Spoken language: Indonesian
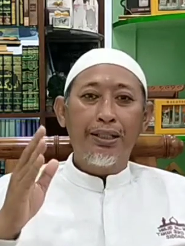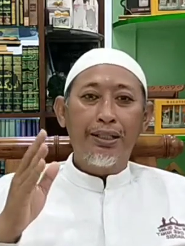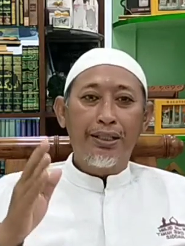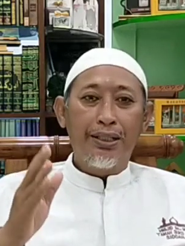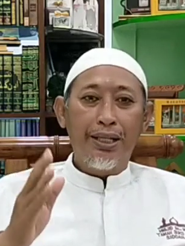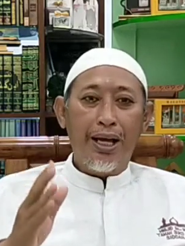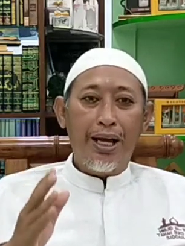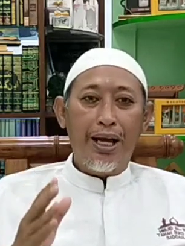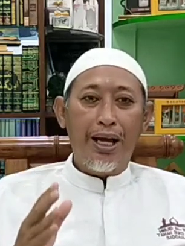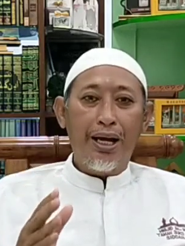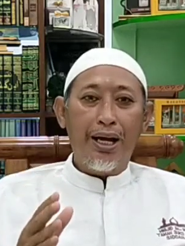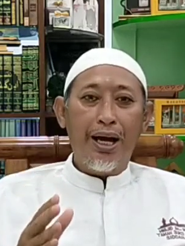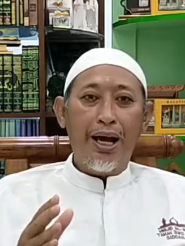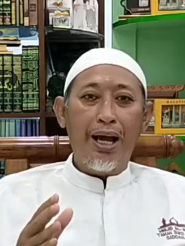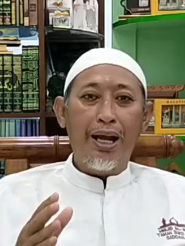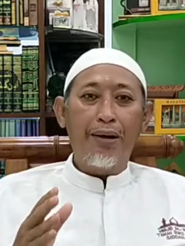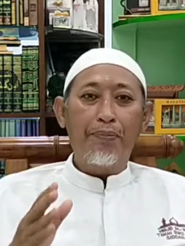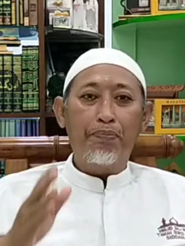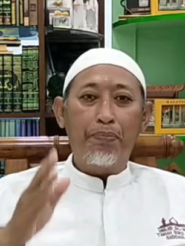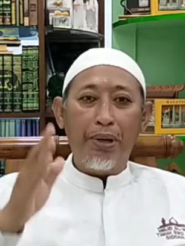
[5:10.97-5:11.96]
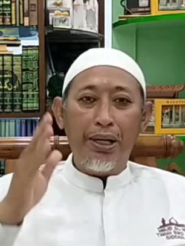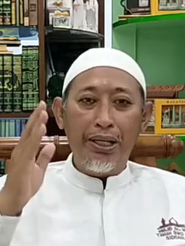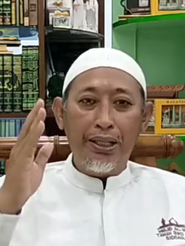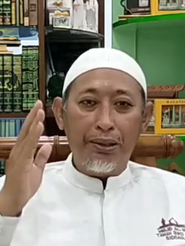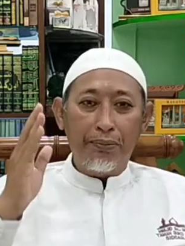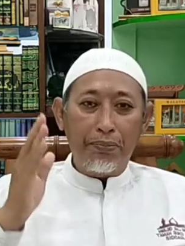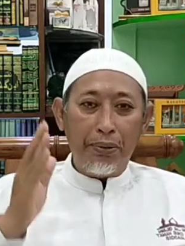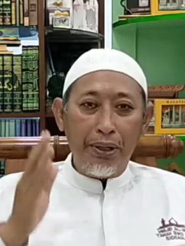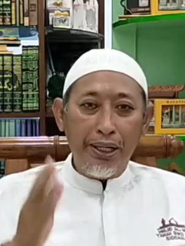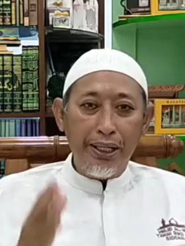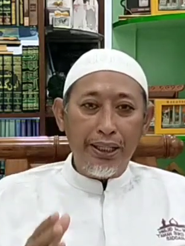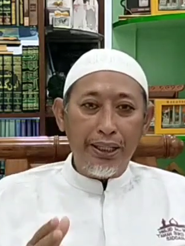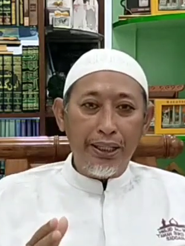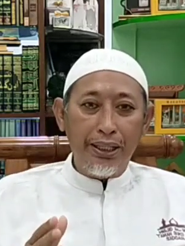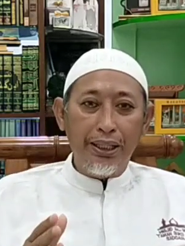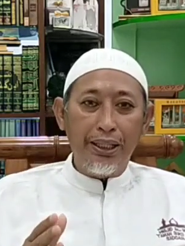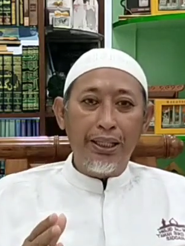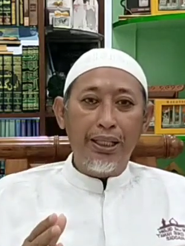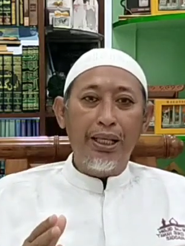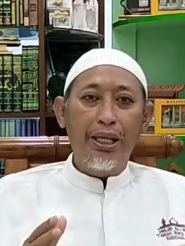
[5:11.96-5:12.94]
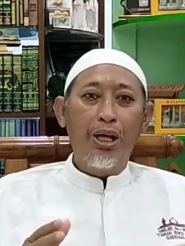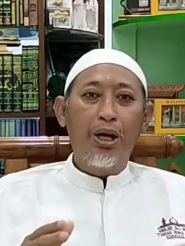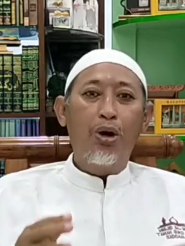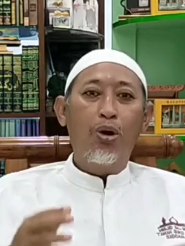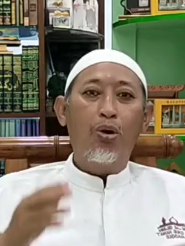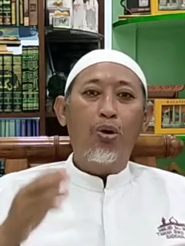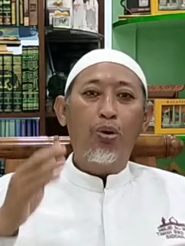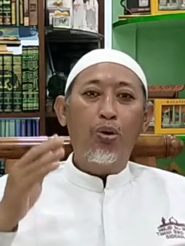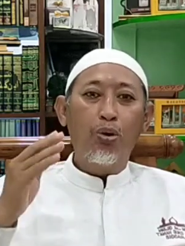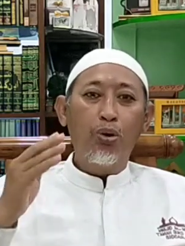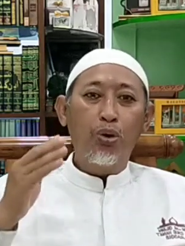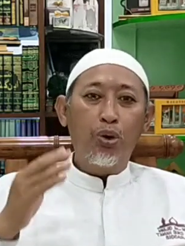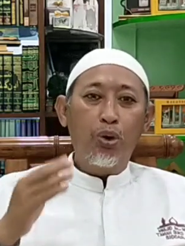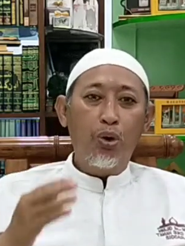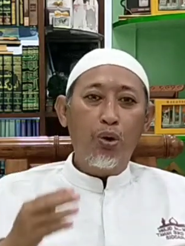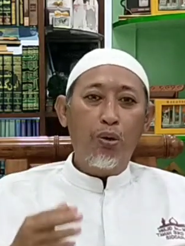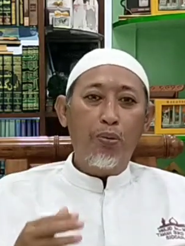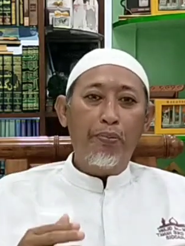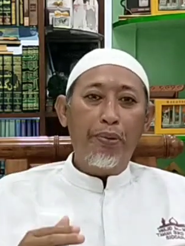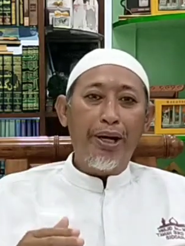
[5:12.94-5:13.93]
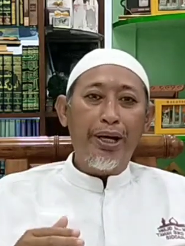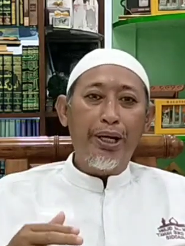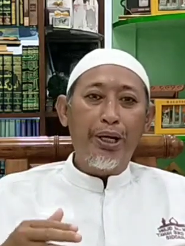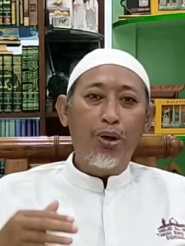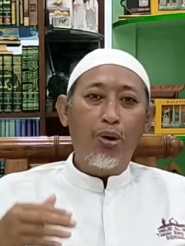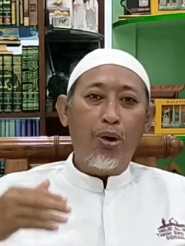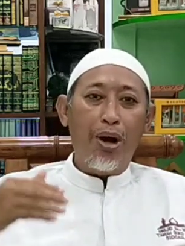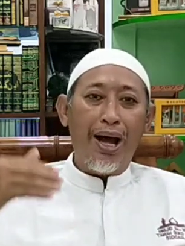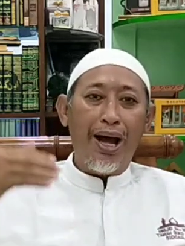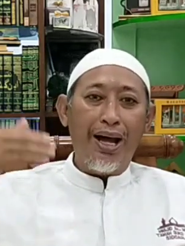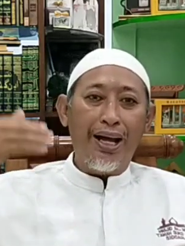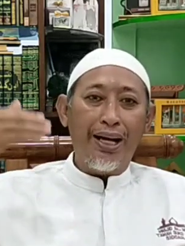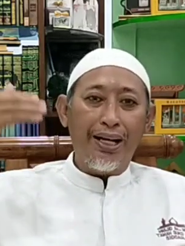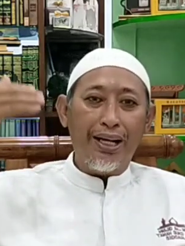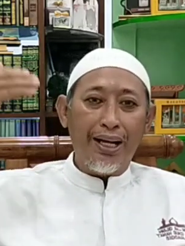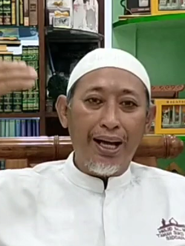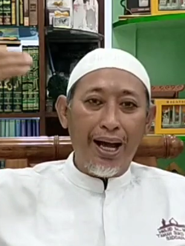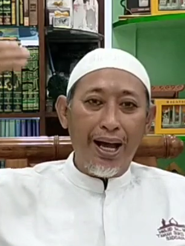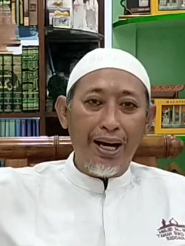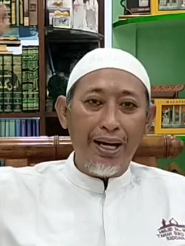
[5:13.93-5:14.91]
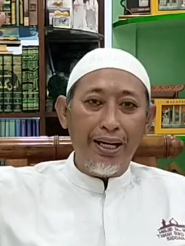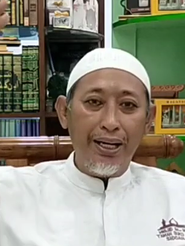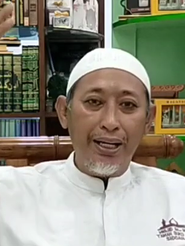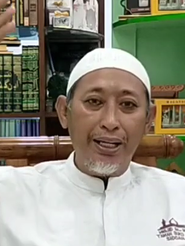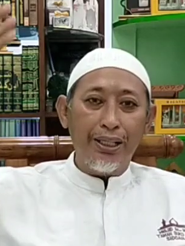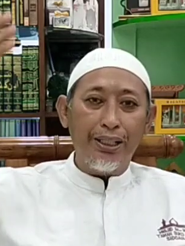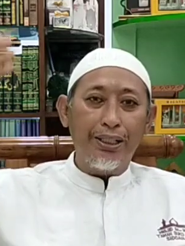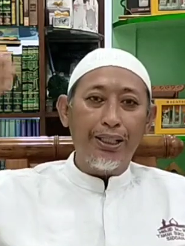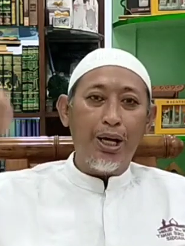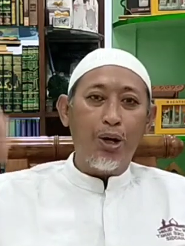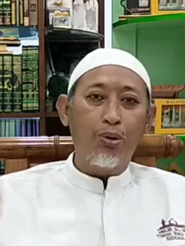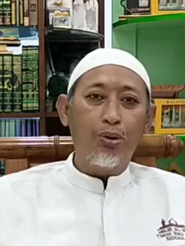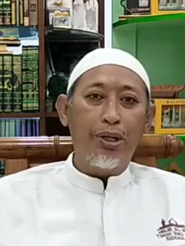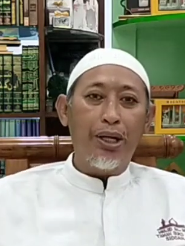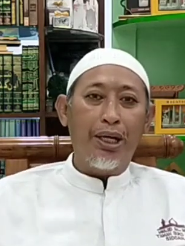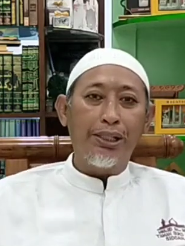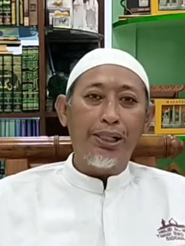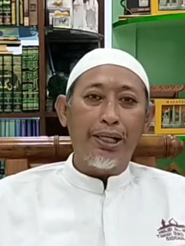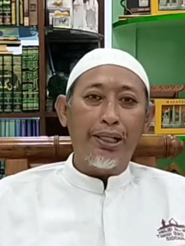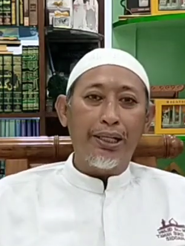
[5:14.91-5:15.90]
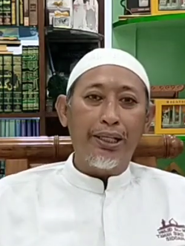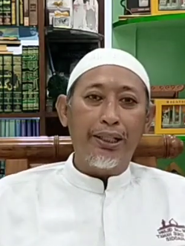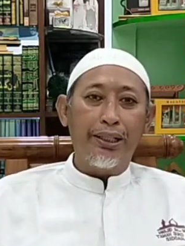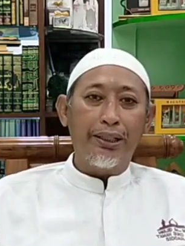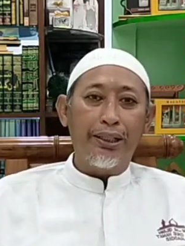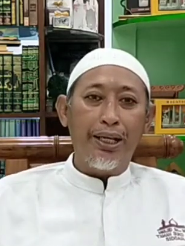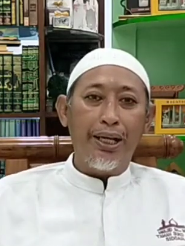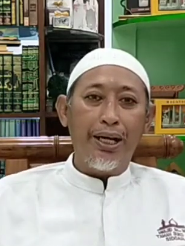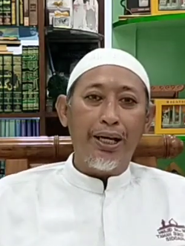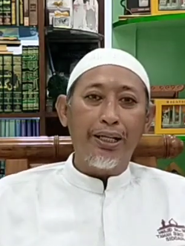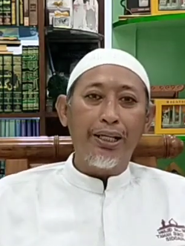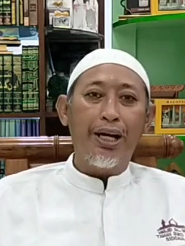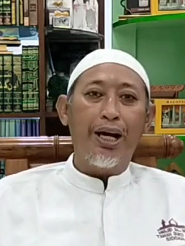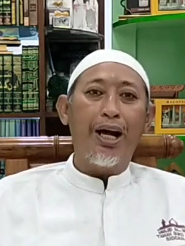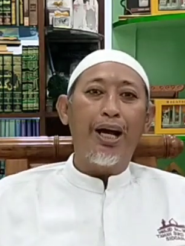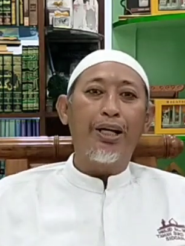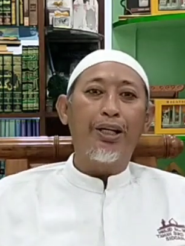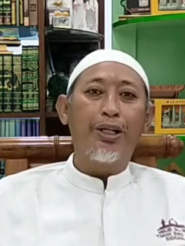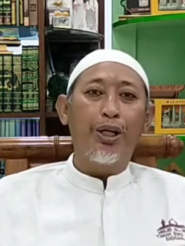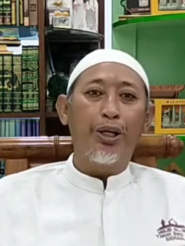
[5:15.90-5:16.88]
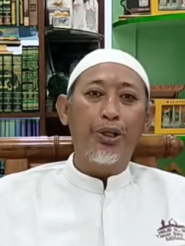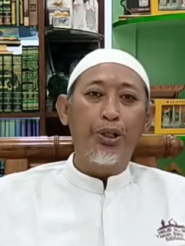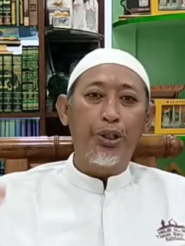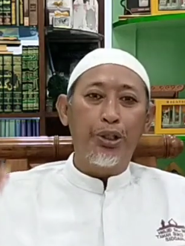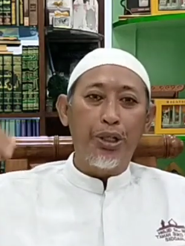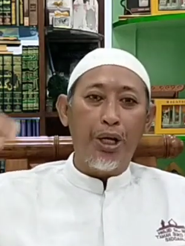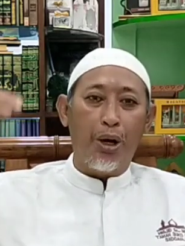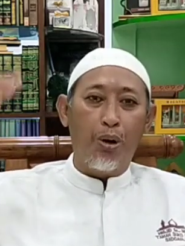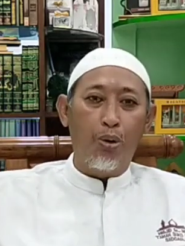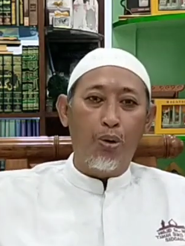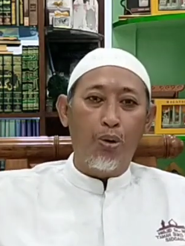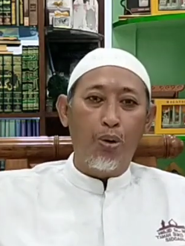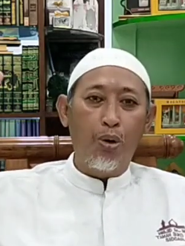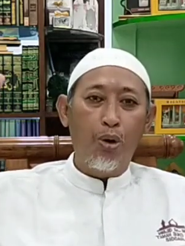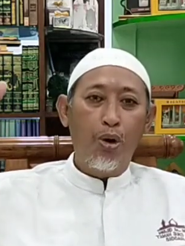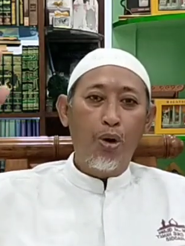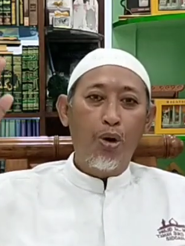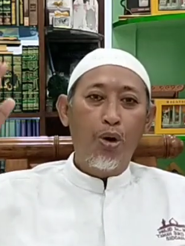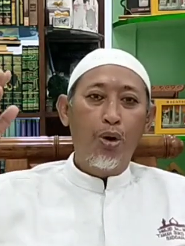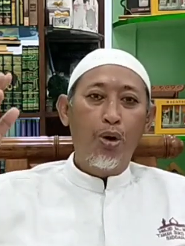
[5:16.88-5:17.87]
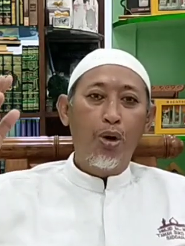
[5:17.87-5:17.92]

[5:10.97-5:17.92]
jangan pelit-pelit untuk mendoakan saudara kita yang ada di jauh.